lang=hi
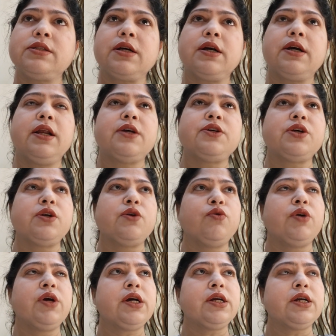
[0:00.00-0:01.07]
का कलेक्शन हो
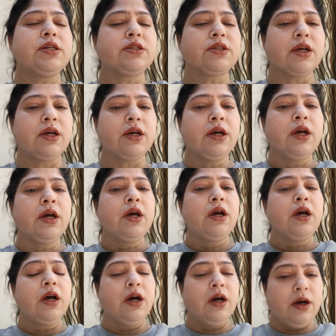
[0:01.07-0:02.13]
गया किड्स के
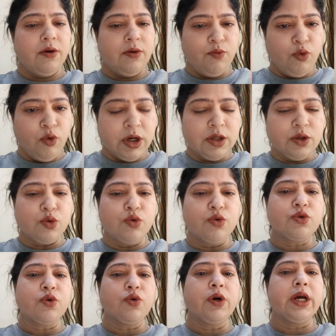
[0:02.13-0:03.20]
वूलन
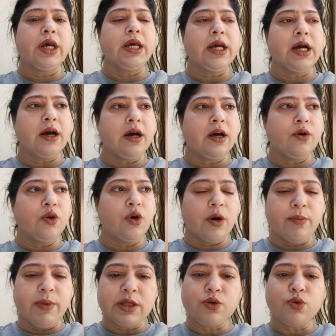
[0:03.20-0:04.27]
सूट्स हो गए या
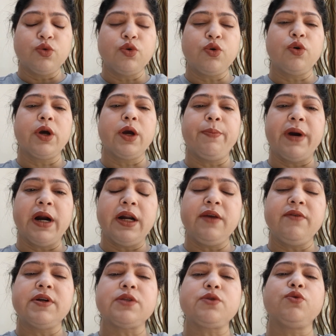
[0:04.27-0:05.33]
नॉर्मल सूट हो गए
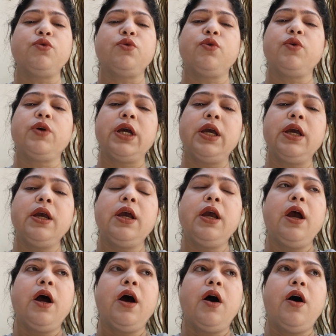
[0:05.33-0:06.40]
पार्टीवेयर सूट हो गए
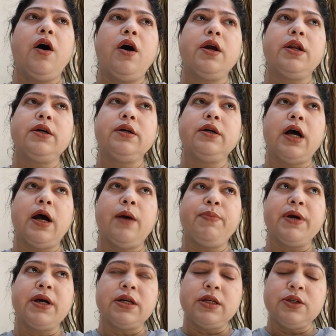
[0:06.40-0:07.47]
और
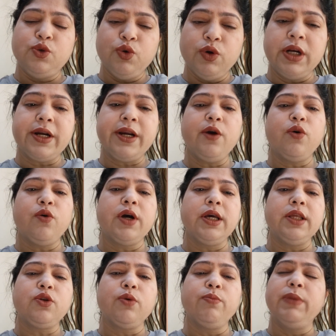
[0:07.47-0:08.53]
आपका ज्वेलरी हो गई
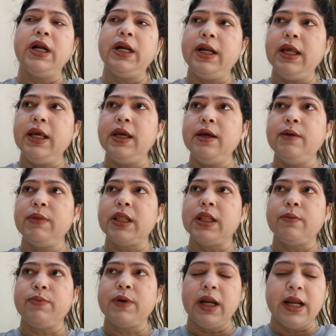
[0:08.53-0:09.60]
तो मल्टी
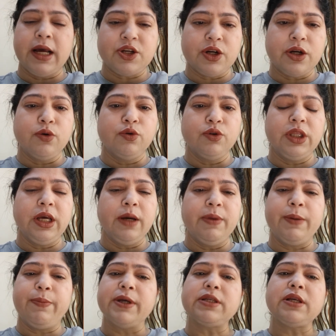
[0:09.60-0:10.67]
मतलब कलेक्शन होती है मेरे
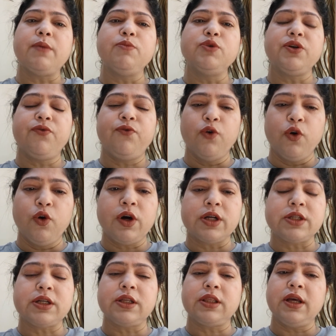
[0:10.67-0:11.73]
पास आप मुझे फॉलो कर
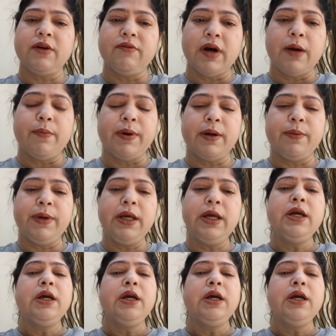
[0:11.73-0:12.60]
सकते हैं वहां पर भी